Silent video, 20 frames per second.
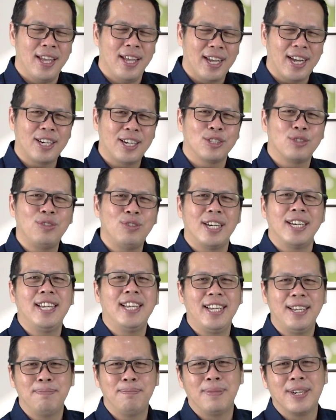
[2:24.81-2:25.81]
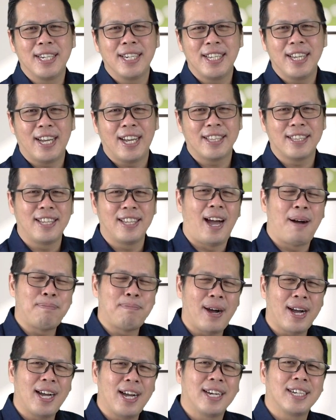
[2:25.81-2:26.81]
Karena Tuhan ingin melihat
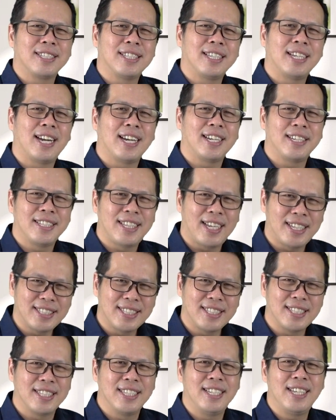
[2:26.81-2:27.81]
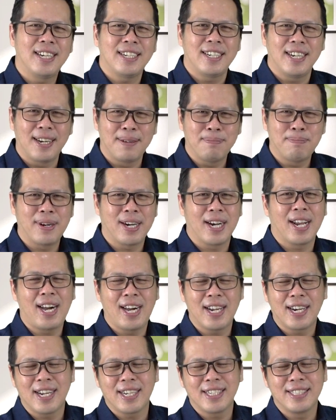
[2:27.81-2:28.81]
apakah ketika kita setia dengan
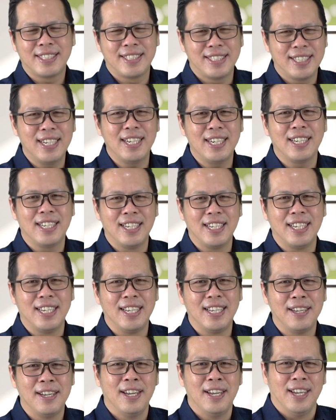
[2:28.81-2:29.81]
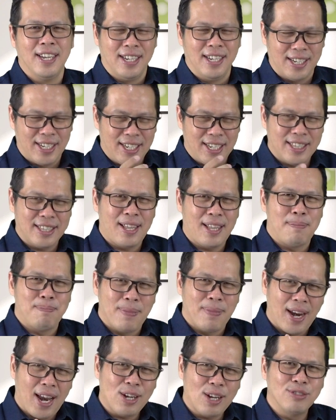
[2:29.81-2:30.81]
perkara kecil ini, kita
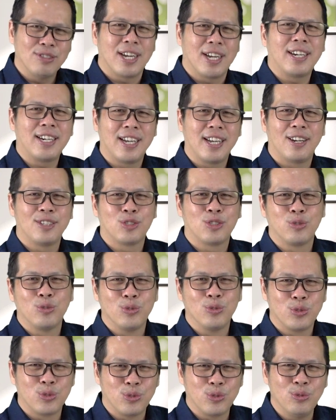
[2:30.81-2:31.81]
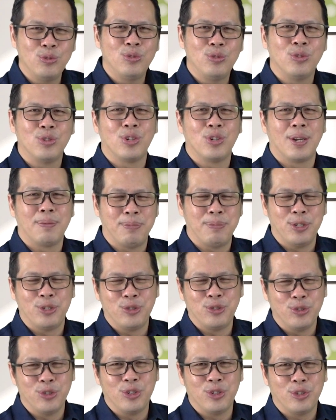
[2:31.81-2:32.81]
melakukan dengan sungguh-sungguh lebih
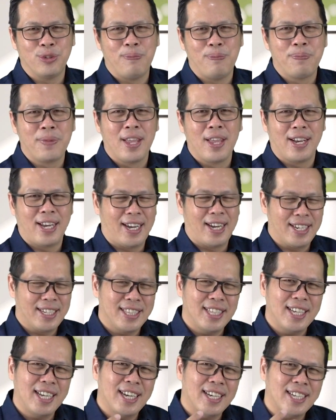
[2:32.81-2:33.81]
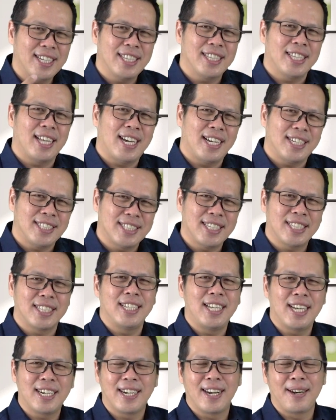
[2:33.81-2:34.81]
dulu. Dan ketika kita
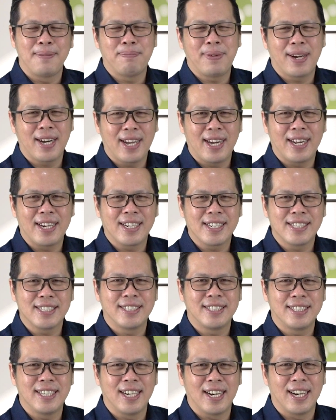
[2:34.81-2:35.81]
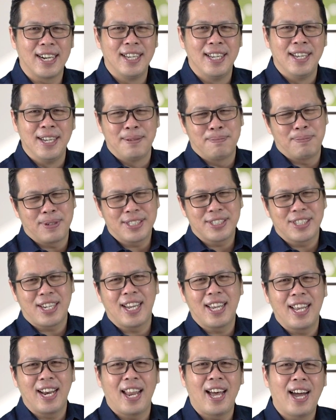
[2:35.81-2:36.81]
setia dengan perkara kecil,
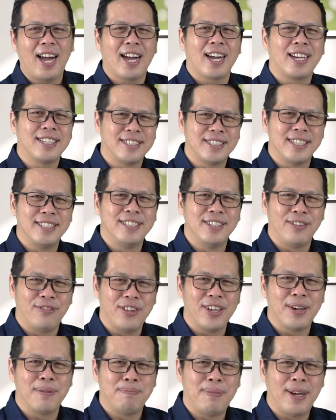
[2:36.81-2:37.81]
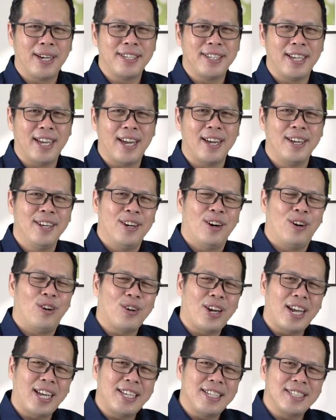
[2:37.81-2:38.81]
percayalah akan janji firman-Nya.
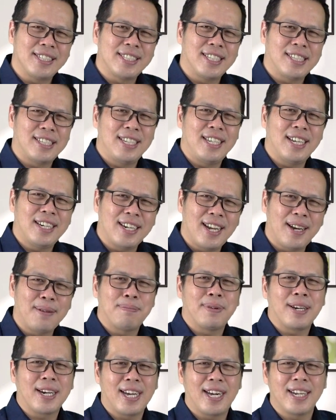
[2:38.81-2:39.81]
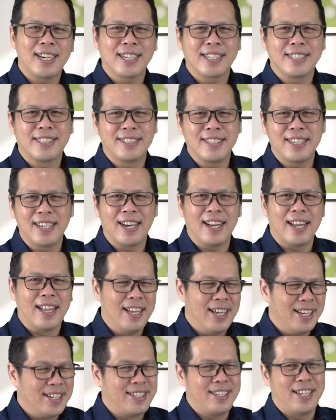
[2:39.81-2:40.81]
Orang yang setia dengan perkara kecil,
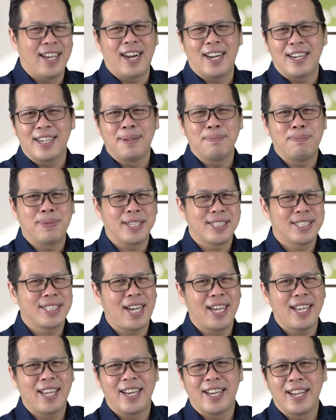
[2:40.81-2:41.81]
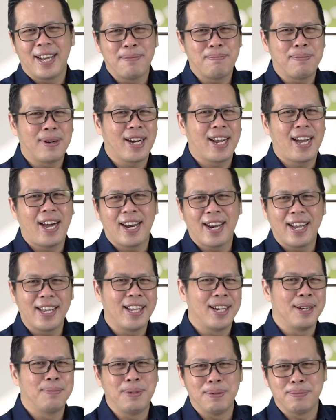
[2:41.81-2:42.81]
dia akan dipercaya dengan perkara
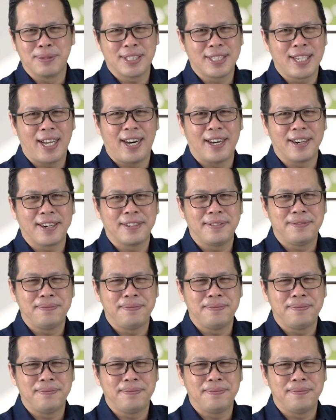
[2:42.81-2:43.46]
yang lebih besar.